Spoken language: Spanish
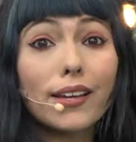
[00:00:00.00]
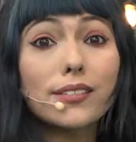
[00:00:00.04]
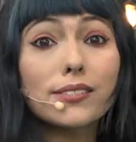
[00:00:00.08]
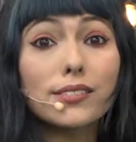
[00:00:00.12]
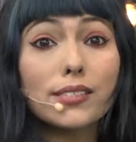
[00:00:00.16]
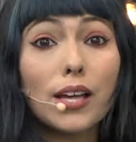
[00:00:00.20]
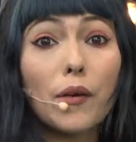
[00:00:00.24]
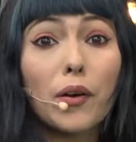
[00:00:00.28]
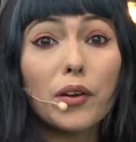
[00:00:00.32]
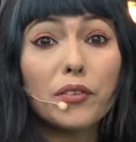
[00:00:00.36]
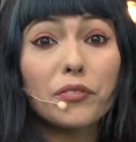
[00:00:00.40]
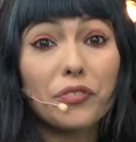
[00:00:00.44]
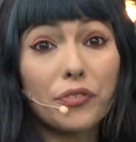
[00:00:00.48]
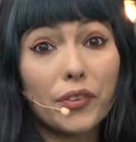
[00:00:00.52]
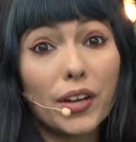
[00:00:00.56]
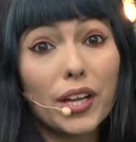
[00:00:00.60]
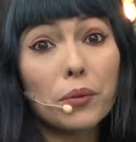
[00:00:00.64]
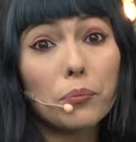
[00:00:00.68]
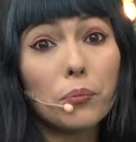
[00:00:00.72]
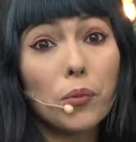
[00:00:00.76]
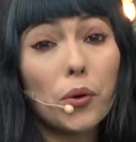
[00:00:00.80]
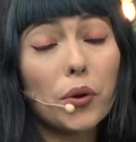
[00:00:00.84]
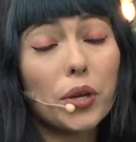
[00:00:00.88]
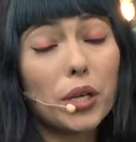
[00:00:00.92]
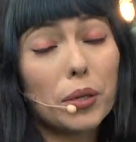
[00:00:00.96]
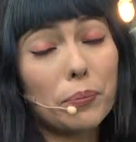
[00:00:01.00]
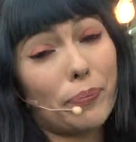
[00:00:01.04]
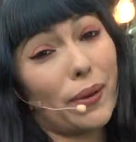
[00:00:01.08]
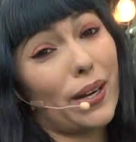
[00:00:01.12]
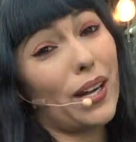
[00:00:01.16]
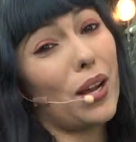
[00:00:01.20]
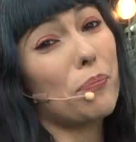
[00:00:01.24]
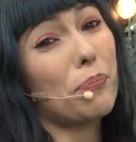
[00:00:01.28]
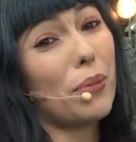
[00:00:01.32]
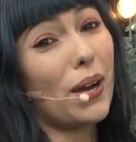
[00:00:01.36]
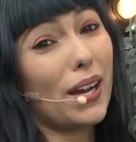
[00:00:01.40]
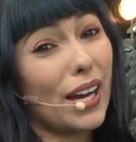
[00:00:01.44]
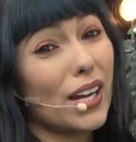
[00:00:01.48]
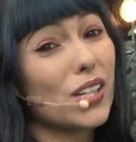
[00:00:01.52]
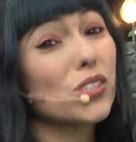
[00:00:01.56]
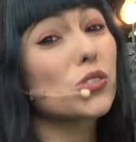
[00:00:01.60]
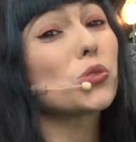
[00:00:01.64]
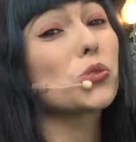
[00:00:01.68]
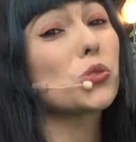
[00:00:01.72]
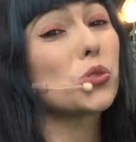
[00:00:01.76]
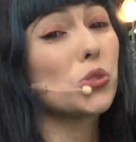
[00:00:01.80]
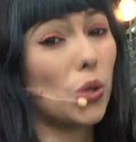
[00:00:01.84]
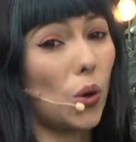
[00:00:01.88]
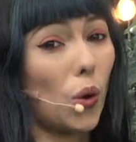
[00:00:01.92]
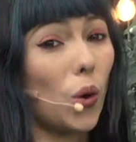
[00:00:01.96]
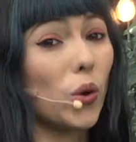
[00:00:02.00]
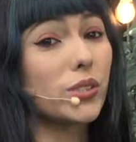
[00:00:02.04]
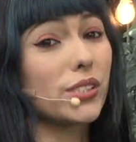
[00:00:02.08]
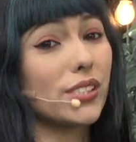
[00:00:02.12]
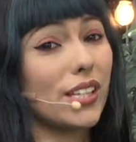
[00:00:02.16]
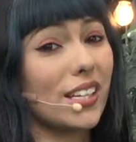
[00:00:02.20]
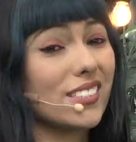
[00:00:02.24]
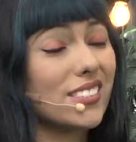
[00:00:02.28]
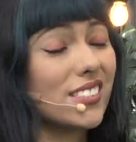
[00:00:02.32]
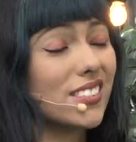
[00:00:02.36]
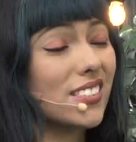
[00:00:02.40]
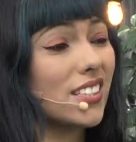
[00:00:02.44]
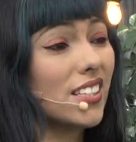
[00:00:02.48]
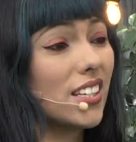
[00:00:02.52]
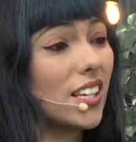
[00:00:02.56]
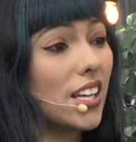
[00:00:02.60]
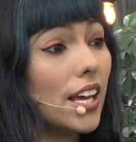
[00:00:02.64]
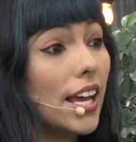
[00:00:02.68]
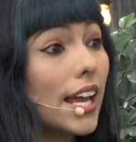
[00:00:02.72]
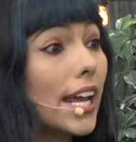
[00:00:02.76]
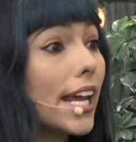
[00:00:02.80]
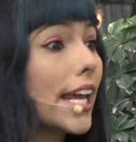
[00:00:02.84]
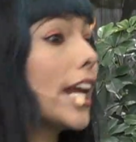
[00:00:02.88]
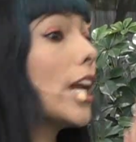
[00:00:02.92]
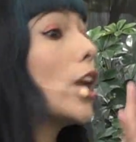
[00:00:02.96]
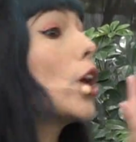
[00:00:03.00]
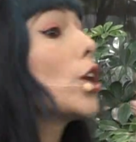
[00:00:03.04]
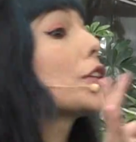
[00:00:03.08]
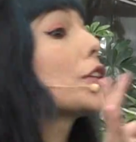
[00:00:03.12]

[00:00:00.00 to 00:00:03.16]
estaba enfermo y para pagar sus cosas. Y lo